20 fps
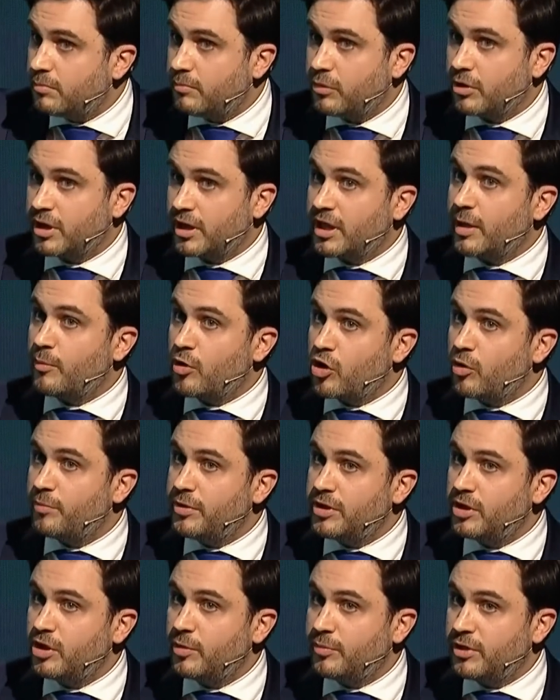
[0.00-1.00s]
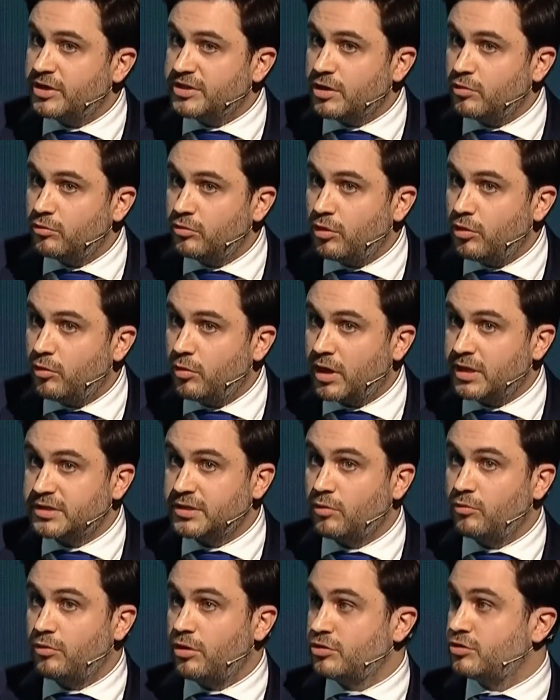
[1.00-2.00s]
porque estamos compitiendo por el segundo lugar,
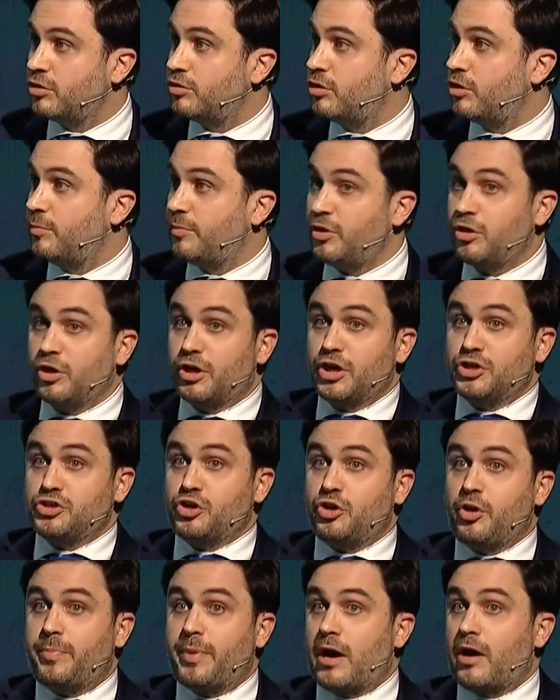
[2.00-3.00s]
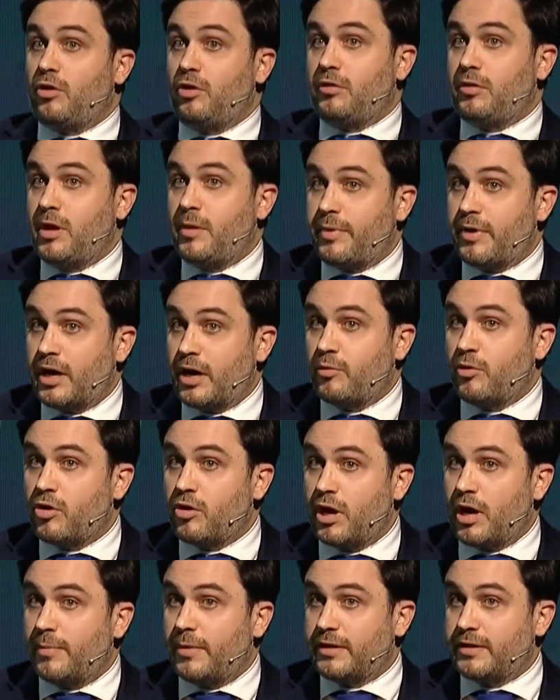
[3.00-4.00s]
segundo sondeo de opinión, que yo no pago, los debes pagar vos
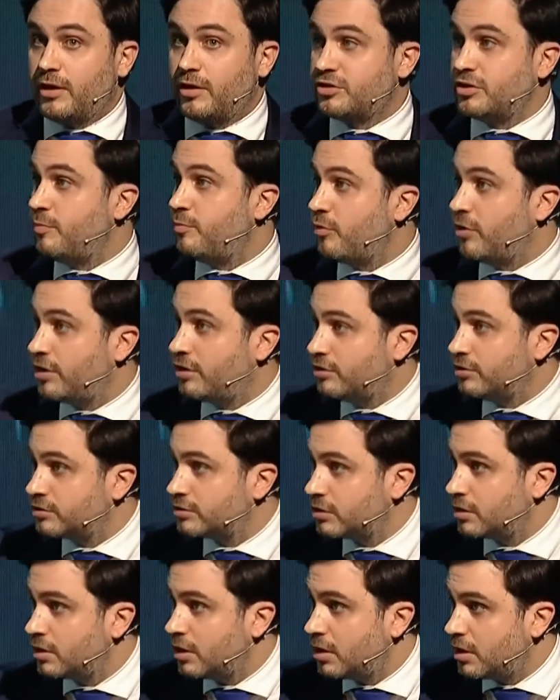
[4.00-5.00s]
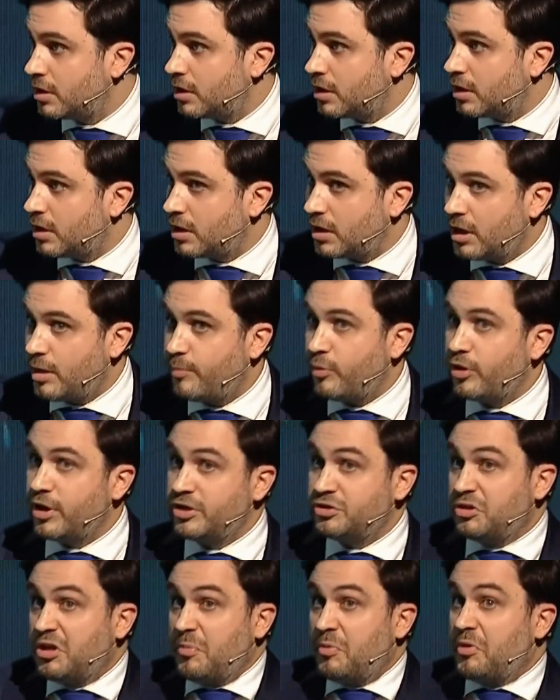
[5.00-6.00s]
con la plata de los impuestos. Y por
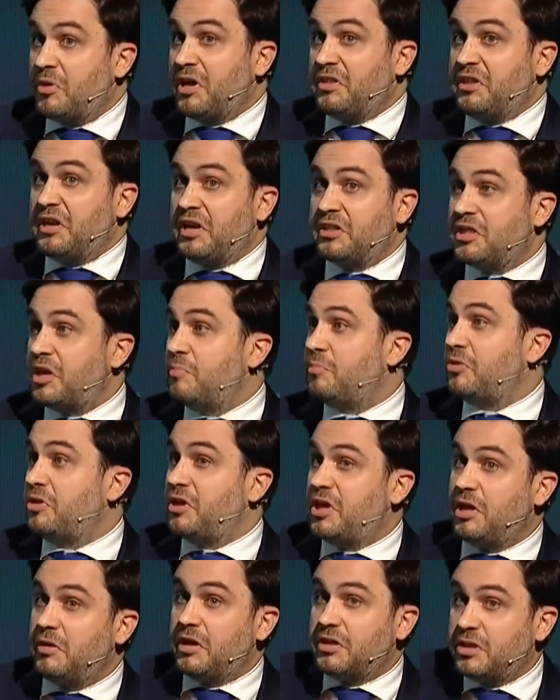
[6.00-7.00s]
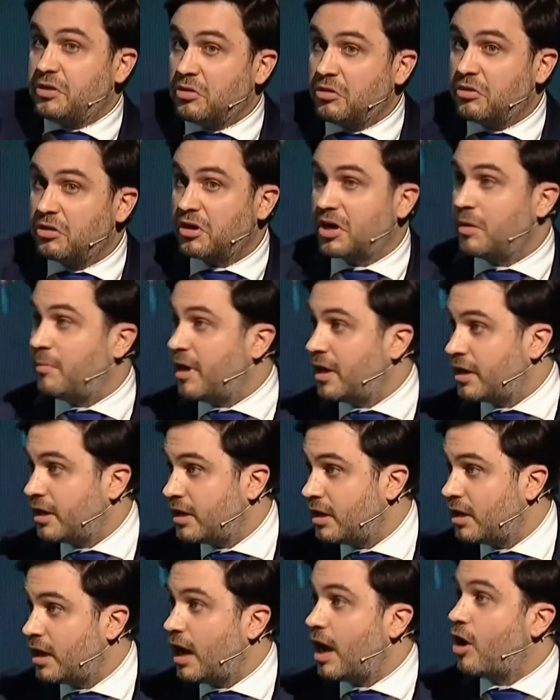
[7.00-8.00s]
eso después voy a tener tiempo de debatir con Jorge
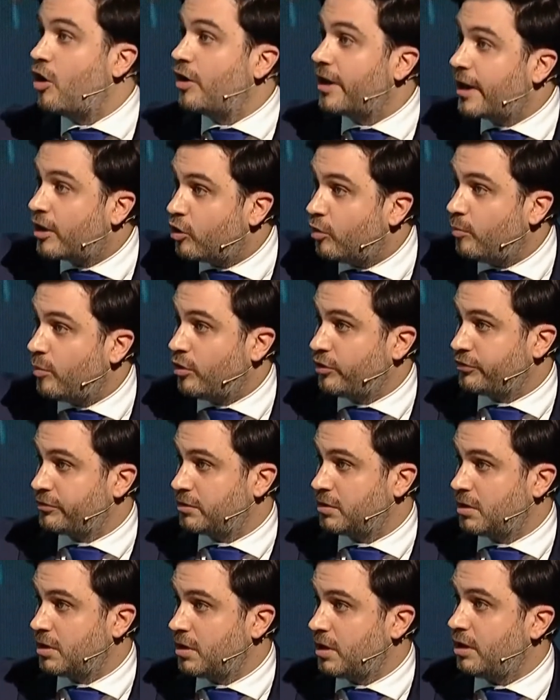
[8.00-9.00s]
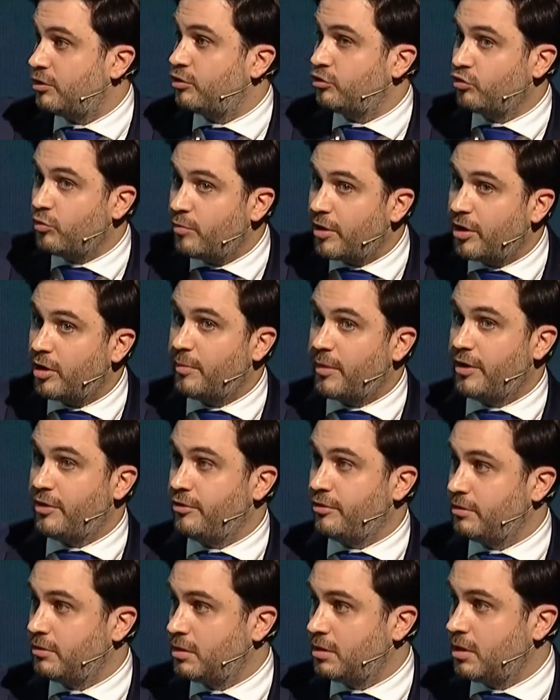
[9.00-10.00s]
Macri. Ahora es con vos. Esto es un mano a
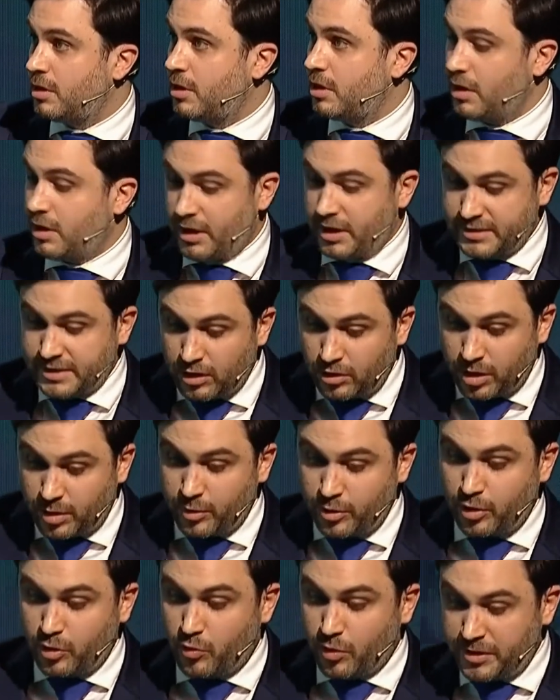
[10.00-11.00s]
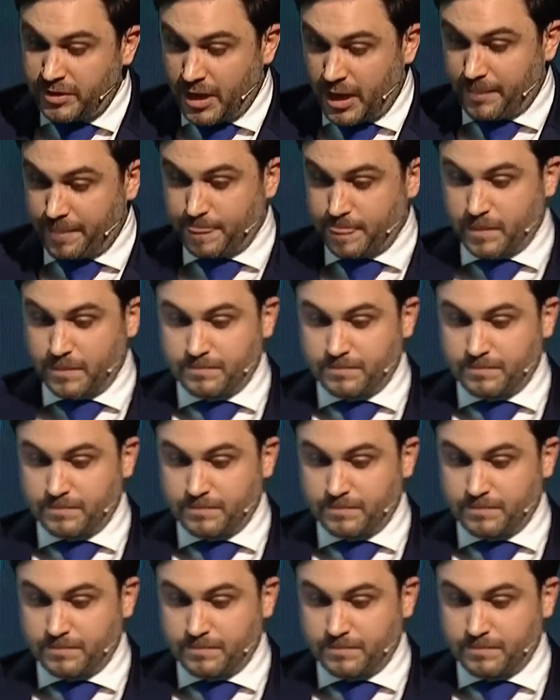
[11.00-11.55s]
mano. ¿Y sabes lo que me doy cuenta?